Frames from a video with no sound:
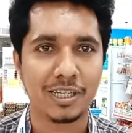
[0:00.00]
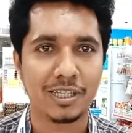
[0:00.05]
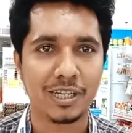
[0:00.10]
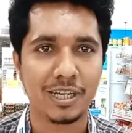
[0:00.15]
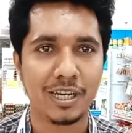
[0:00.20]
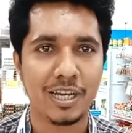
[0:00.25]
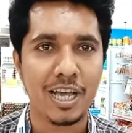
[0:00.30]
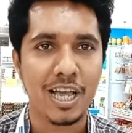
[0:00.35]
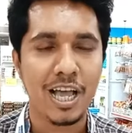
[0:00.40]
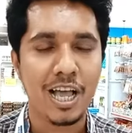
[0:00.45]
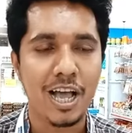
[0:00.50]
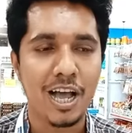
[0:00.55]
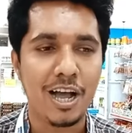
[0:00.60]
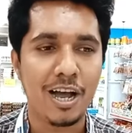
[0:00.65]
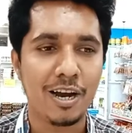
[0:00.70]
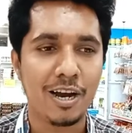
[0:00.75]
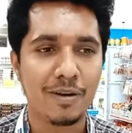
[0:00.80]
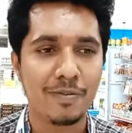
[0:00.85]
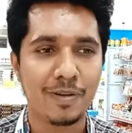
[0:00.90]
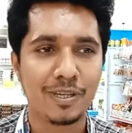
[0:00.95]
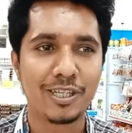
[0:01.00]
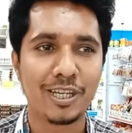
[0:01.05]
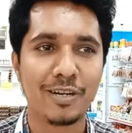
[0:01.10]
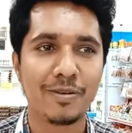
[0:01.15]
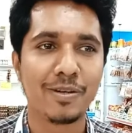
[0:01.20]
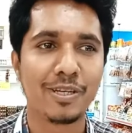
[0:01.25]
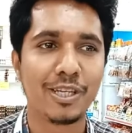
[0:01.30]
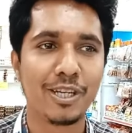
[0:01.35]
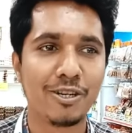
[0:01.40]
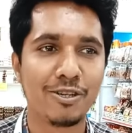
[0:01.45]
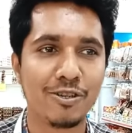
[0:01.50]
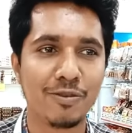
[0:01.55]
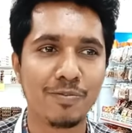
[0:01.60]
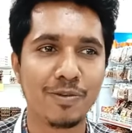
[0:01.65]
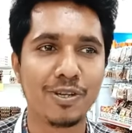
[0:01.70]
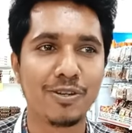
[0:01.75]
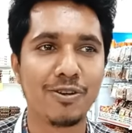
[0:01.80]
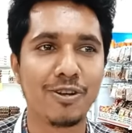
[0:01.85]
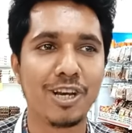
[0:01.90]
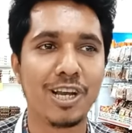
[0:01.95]
আসলে আর মাসালা বাজারে শপিং
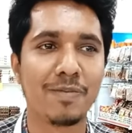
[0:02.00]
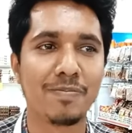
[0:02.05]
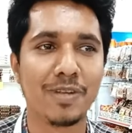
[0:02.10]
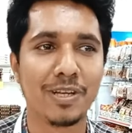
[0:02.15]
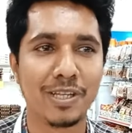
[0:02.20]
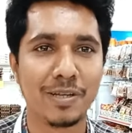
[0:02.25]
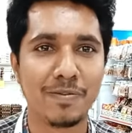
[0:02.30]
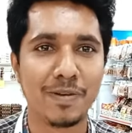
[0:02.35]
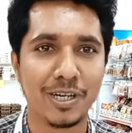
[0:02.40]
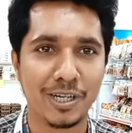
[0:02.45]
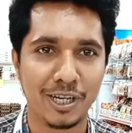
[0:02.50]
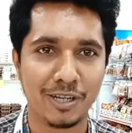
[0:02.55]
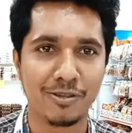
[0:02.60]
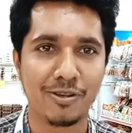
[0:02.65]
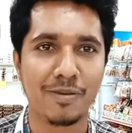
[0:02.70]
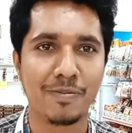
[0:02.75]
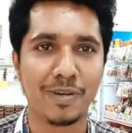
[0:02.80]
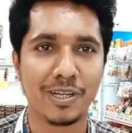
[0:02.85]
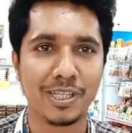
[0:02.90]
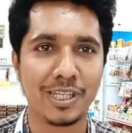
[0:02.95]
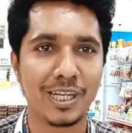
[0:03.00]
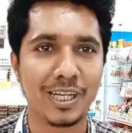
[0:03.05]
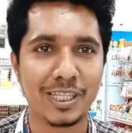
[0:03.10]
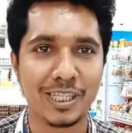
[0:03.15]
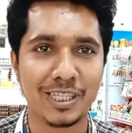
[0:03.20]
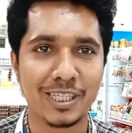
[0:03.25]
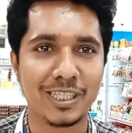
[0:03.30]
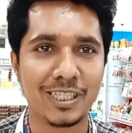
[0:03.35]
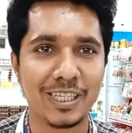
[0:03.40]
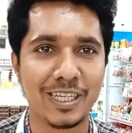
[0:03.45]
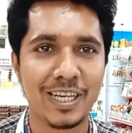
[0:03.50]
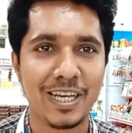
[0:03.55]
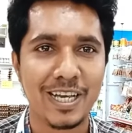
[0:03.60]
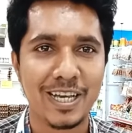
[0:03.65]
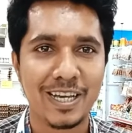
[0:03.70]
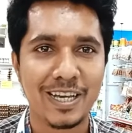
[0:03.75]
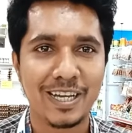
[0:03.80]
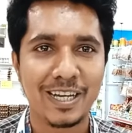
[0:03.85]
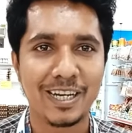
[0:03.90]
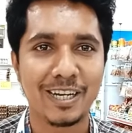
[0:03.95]
করলে আপনাদের পেটটা তো আমরা দিয়ে দিচ্ছি
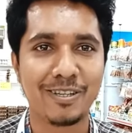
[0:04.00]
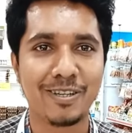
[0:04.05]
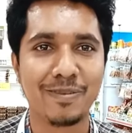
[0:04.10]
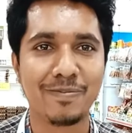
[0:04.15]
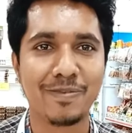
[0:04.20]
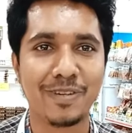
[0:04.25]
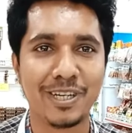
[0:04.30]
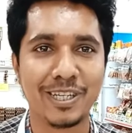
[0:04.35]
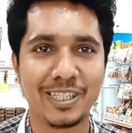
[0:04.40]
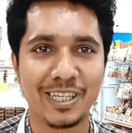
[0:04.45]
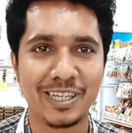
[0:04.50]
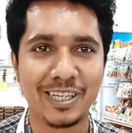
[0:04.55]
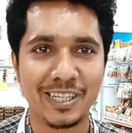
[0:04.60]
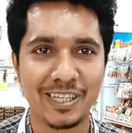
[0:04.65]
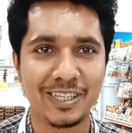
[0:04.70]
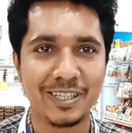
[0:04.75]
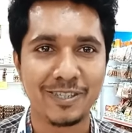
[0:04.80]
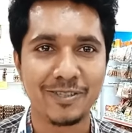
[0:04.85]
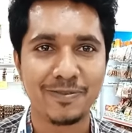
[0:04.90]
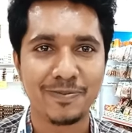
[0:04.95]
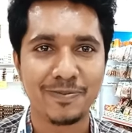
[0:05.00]
এটা তো আপনারা জানেনই